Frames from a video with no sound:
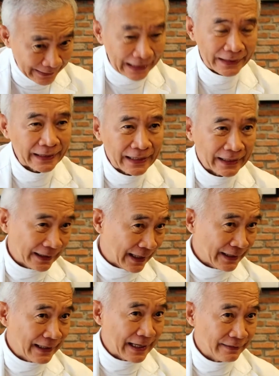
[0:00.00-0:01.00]
จัดการแข่งขั
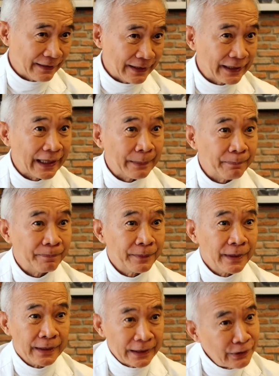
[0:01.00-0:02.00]
นกีฬาซีเกม
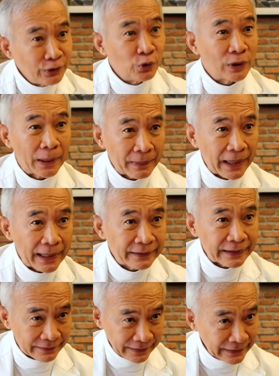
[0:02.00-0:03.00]
ขึ้นอยู่กับการ
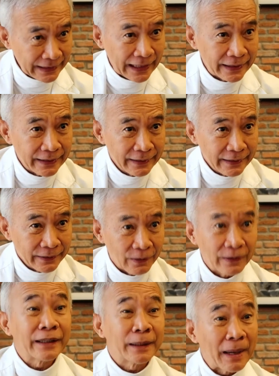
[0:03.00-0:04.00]
ตัดสินใจขอ
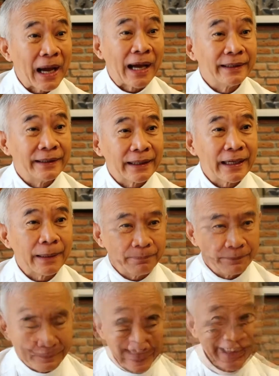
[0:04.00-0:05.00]
งรัฐบาลนะครับ
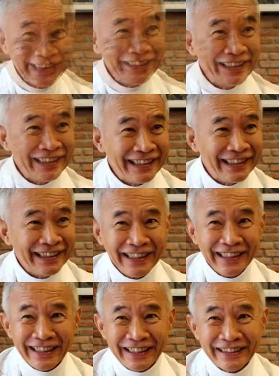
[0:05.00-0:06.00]
ตื่นเต้นยินดี
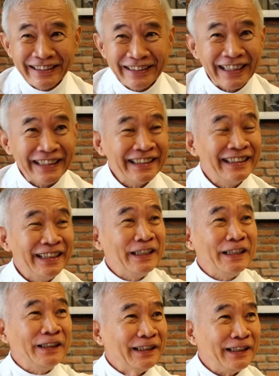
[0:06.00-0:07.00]
คือตื่นเต้นยินดี
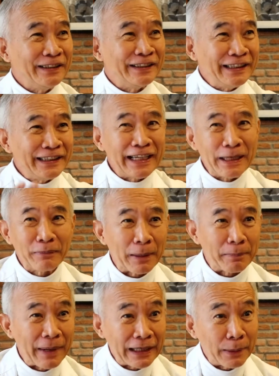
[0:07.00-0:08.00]
ที่ที่ซีเกมก
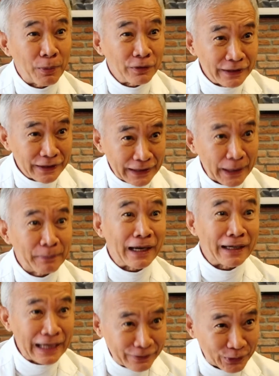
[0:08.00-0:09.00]
ลับมาอีกแล้วเพราะซีเกมค
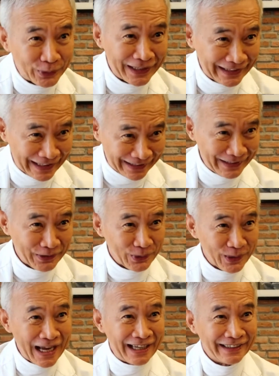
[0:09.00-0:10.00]
รั้งล่าสุดเนี่ยจัดที่โค
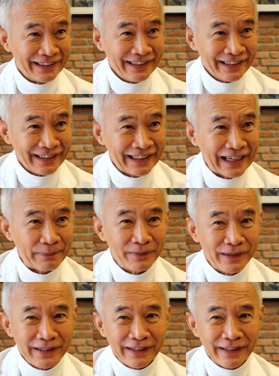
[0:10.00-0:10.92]
ราชนะครับ